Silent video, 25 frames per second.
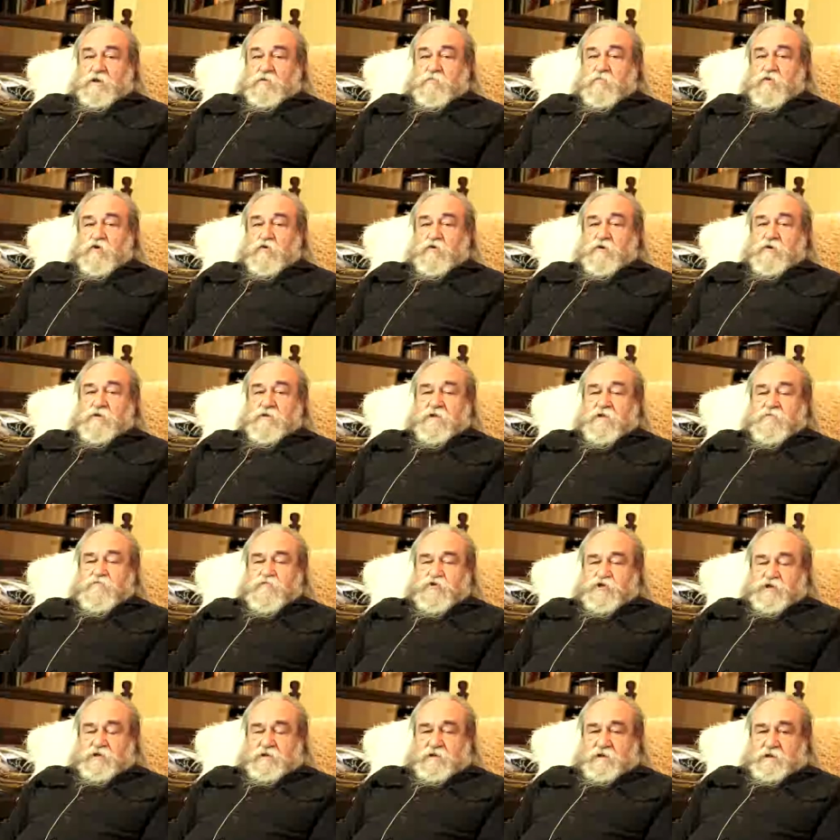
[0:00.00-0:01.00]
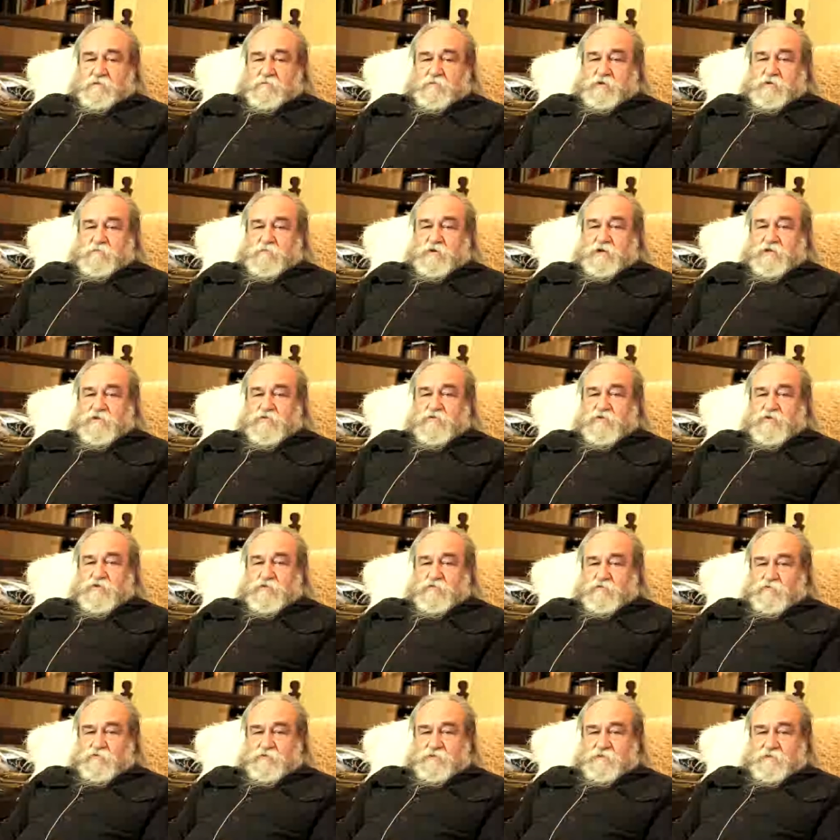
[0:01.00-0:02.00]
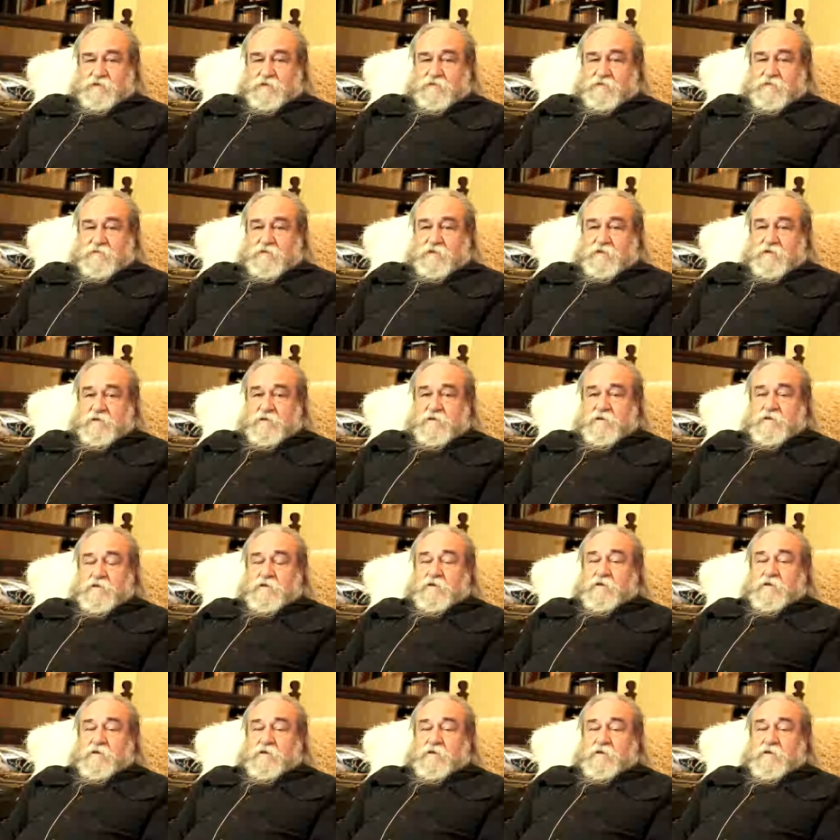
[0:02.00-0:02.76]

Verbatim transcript: były nad brzegami. Miasto się rozrasta.